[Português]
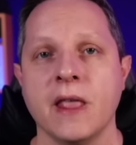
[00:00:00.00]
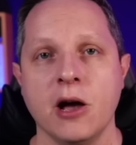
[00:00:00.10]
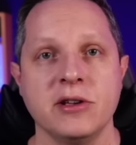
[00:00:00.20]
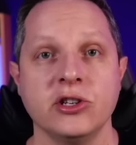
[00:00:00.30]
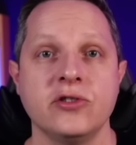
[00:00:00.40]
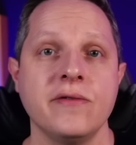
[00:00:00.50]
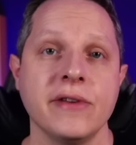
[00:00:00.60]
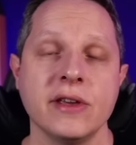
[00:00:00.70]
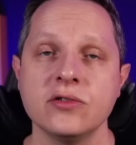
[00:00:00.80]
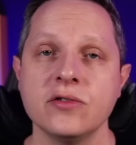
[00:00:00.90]
realmente é
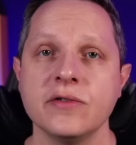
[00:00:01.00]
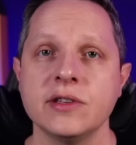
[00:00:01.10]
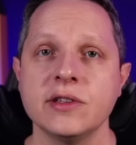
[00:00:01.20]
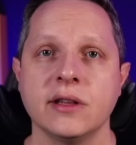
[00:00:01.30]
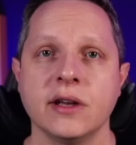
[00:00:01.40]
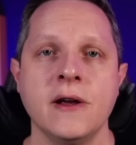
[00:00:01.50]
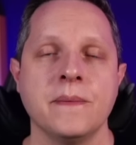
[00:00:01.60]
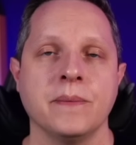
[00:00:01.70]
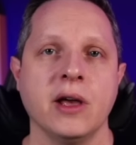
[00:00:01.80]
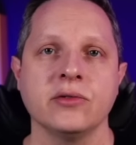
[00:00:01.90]
difícil de você ter,
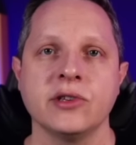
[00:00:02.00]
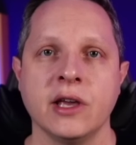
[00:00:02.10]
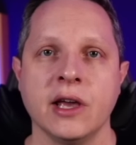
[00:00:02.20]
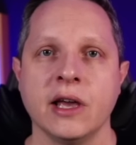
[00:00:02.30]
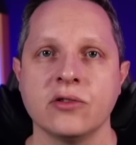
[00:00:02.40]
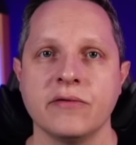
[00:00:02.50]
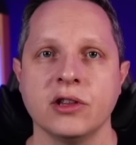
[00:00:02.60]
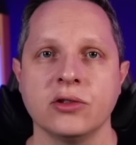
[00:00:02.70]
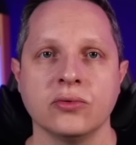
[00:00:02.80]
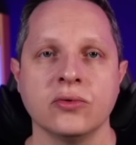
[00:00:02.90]
né, conseguir
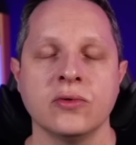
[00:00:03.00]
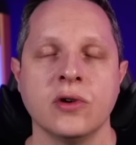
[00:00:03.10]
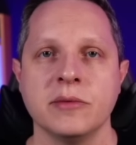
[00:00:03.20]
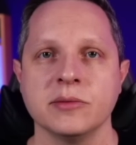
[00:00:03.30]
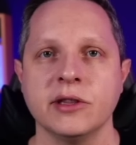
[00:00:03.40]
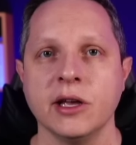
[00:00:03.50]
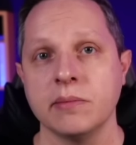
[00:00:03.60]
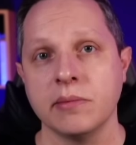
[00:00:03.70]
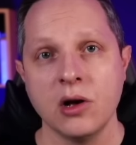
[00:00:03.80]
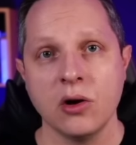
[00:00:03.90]
resolver tudo ao mesmo tempo.